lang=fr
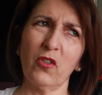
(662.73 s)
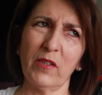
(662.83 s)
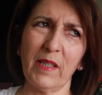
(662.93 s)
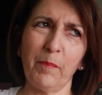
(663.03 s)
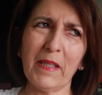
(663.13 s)
je
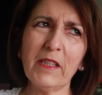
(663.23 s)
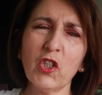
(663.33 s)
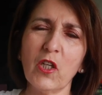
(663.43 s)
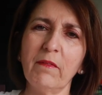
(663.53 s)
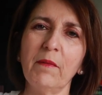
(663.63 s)
ne sais pas
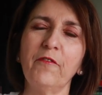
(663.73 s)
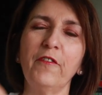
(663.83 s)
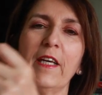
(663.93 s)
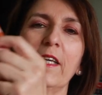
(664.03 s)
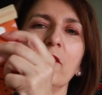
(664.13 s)
si je l'avais
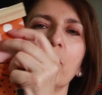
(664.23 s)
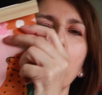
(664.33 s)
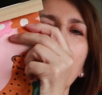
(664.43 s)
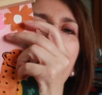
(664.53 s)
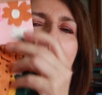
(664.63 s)
fait,
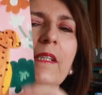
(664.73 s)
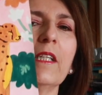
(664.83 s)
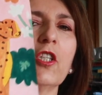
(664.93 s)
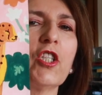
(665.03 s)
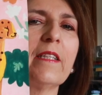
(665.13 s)

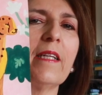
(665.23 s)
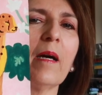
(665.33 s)
celui-ci que j'ai